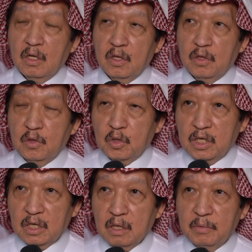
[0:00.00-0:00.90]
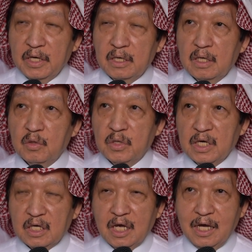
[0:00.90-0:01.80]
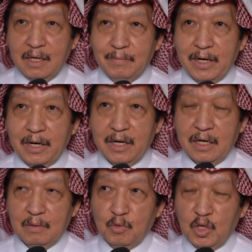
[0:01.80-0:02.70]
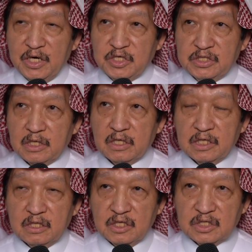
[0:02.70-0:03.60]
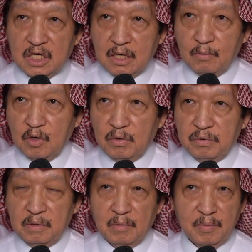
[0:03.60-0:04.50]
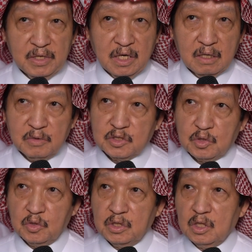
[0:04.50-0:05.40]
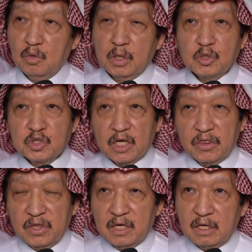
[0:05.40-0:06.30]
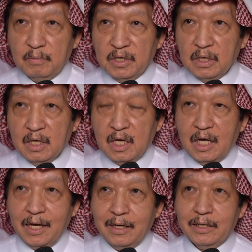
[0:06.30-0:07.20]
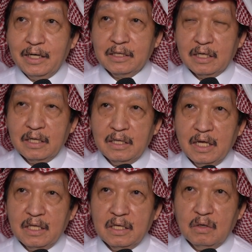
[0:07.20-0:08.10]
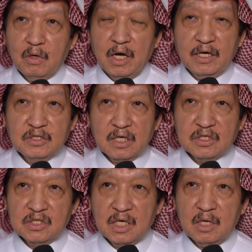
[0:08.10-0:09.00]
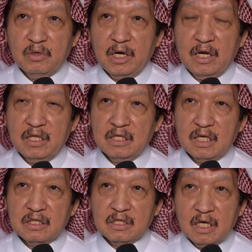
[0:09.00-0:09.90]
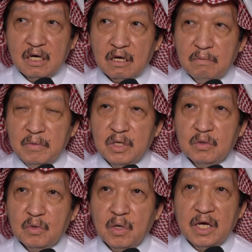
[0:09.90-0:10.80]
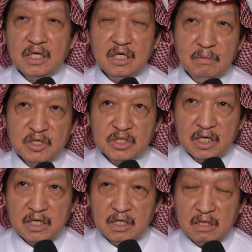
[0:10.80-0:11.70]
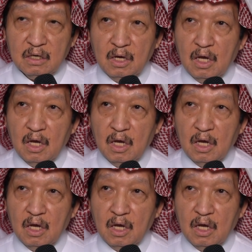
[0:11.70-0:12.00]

ذكر بأن هناك عمل على مؤشر للتسامح في المملكة العربية السعودية هو النسخة الثانية منه أنا أعتقد هذا هو حجر الزاوية الذي تنطلق منه أي مشاريع